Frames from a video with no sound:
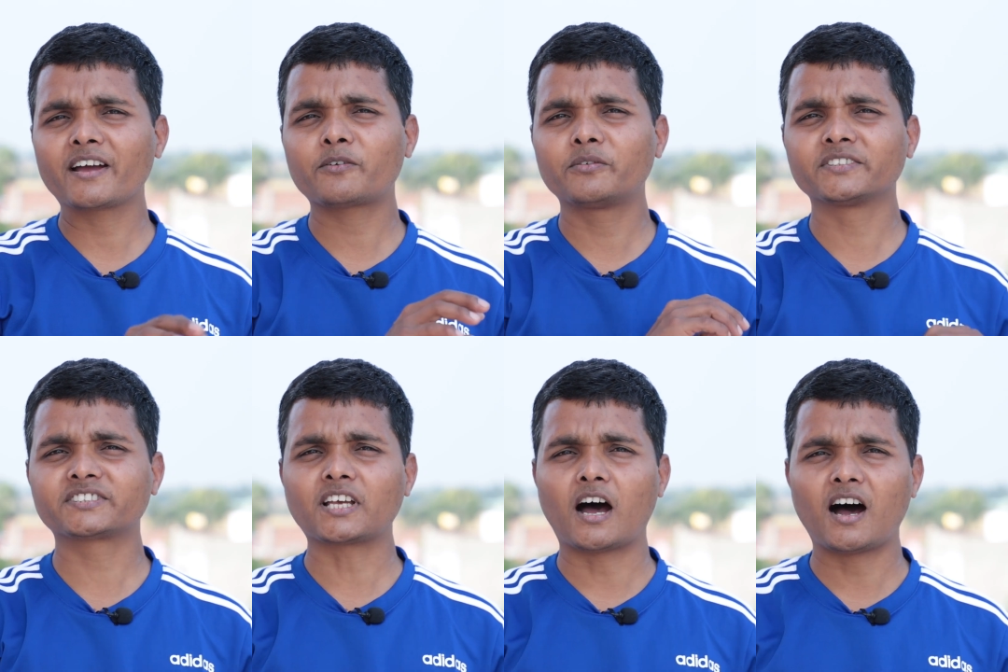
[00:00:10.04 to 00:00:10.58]
बैक
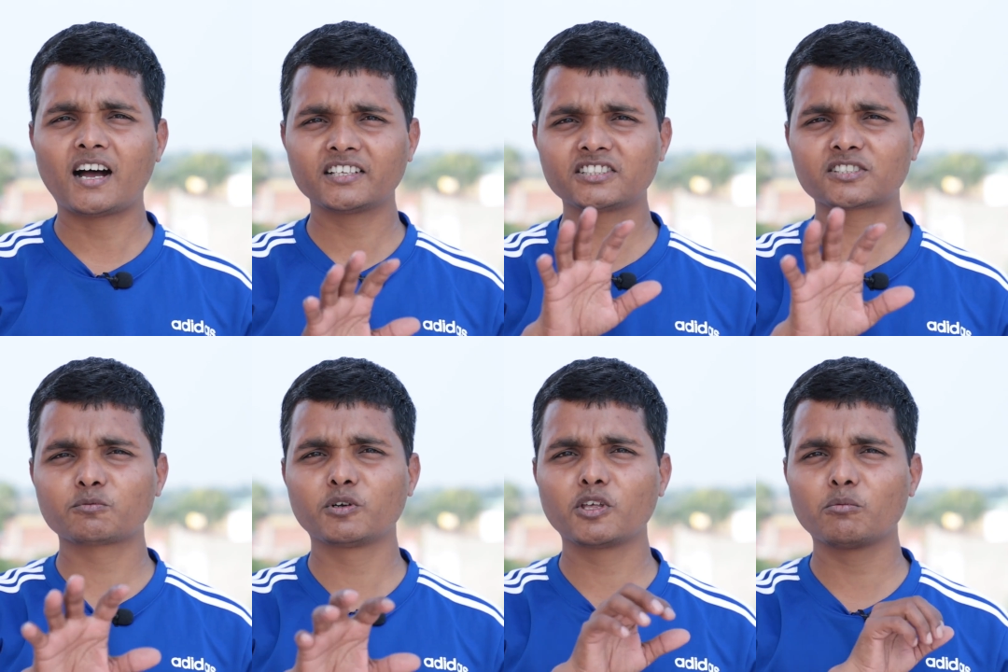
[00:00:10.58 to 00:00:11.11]
फ्रेंड्स आज
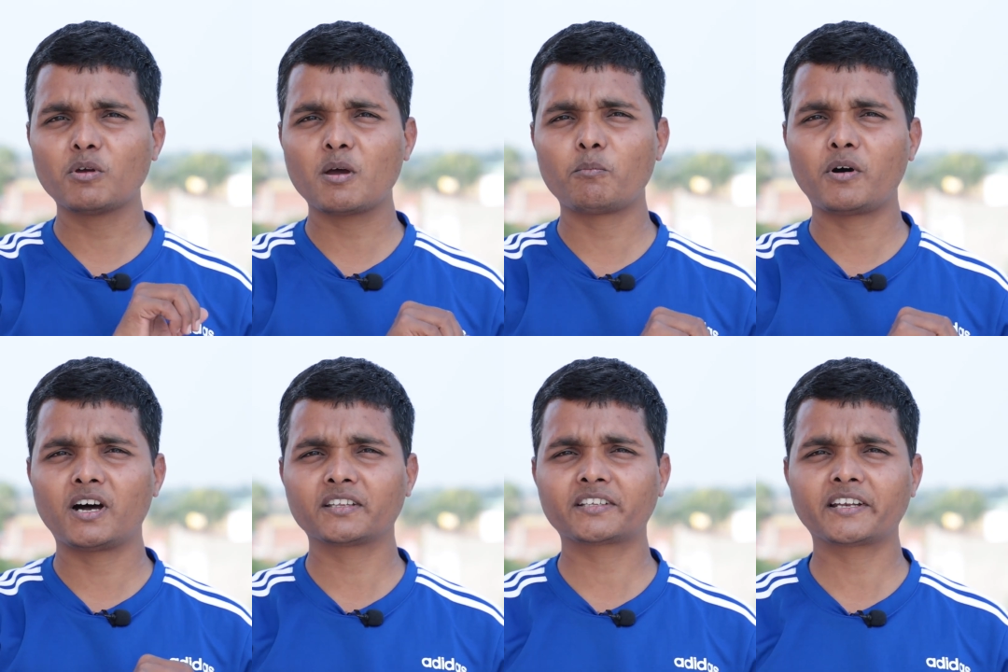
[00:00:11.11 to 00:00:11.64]
इस वीडियो में
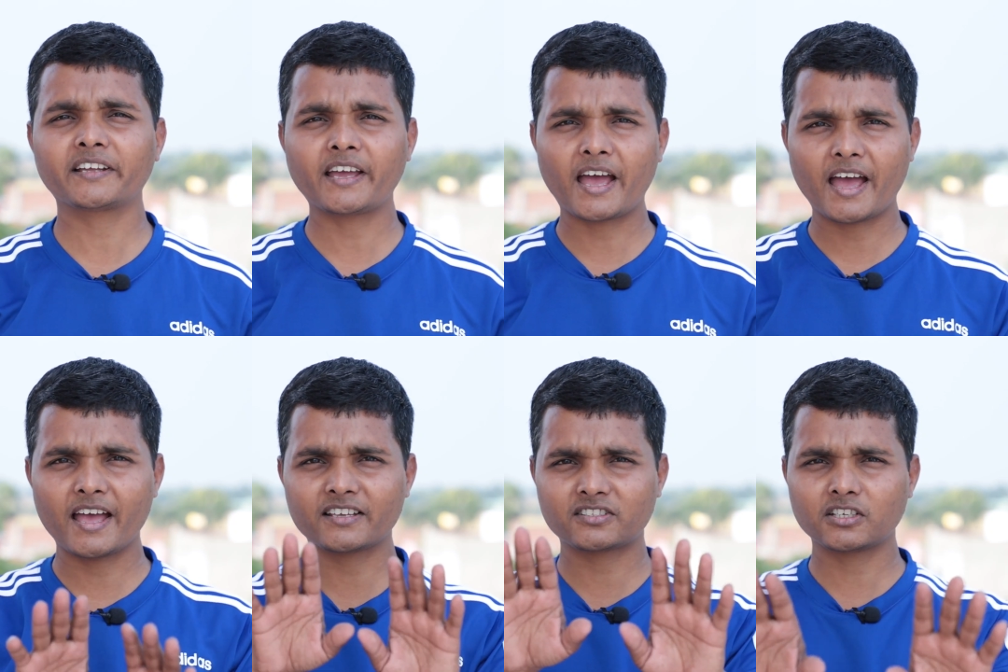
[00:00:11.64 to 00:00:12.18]
हम बात करेंगे
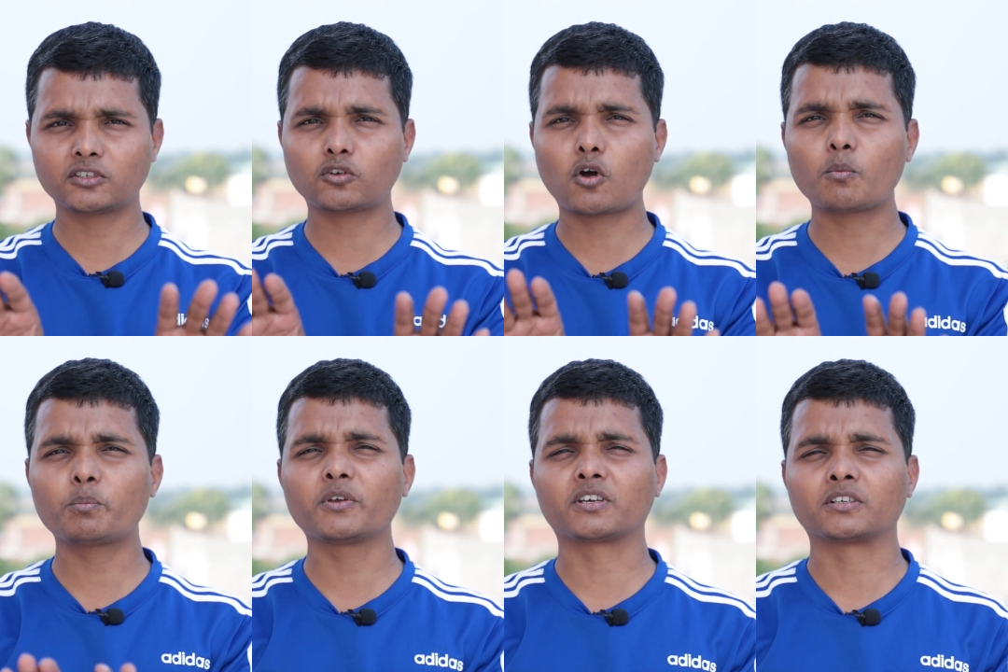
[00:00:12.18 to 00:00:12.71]
ऐसे
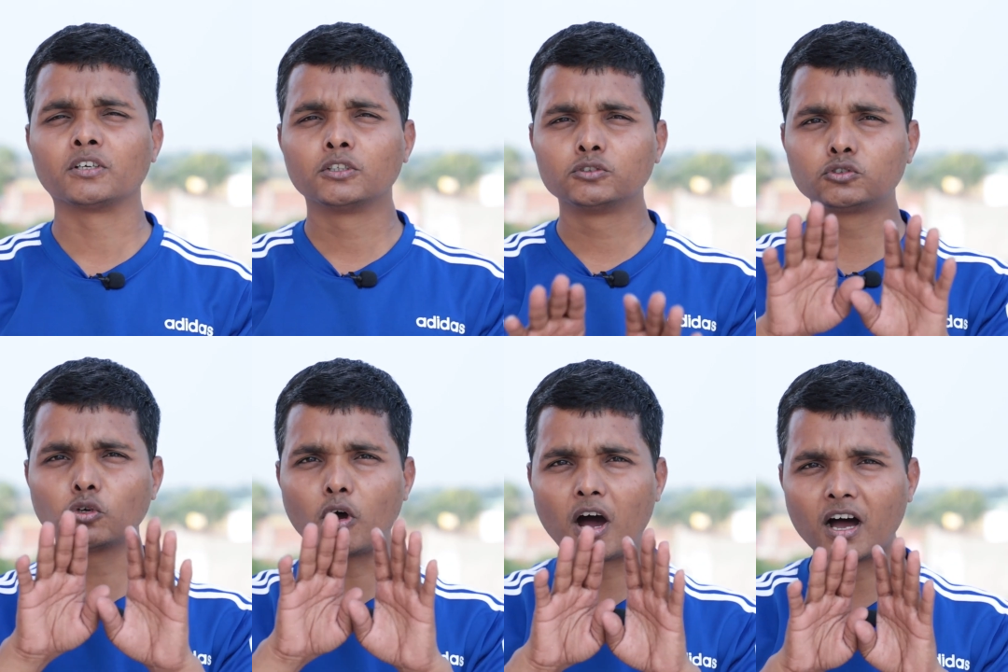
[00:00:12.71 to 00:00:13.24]
टॉपिक
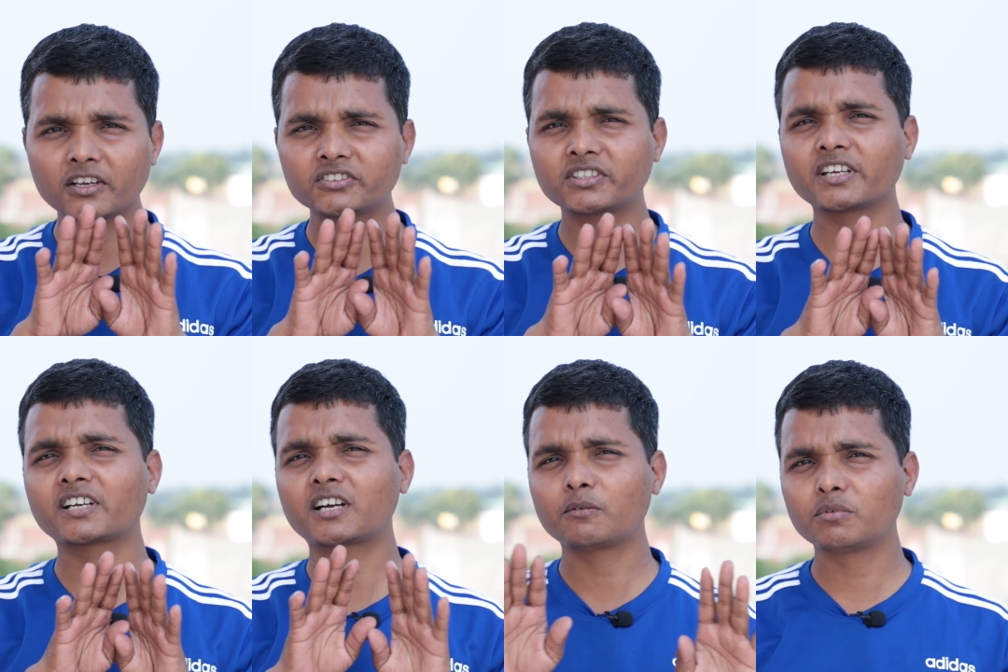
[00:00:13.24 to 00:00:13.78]
जो आज
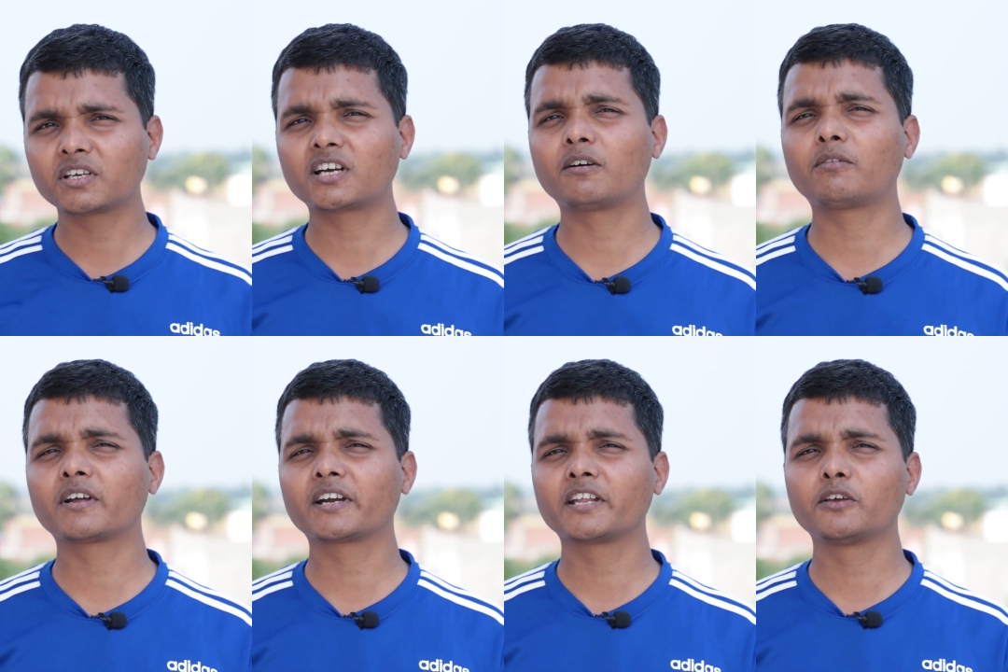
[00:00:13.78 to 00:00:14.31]
तक कभी
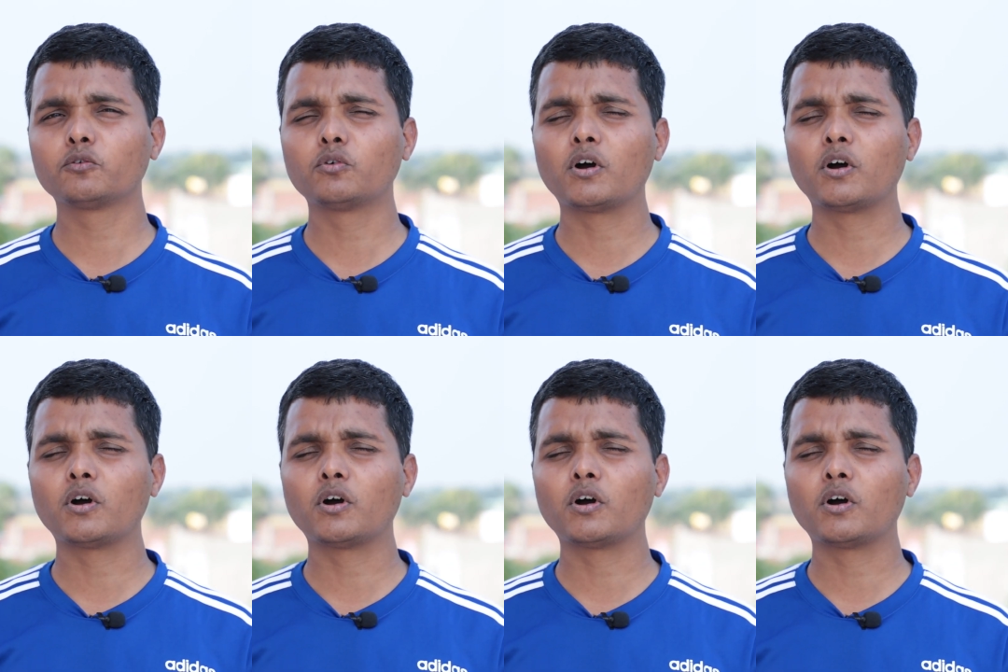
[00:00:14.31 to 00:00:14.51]
कवर नहीं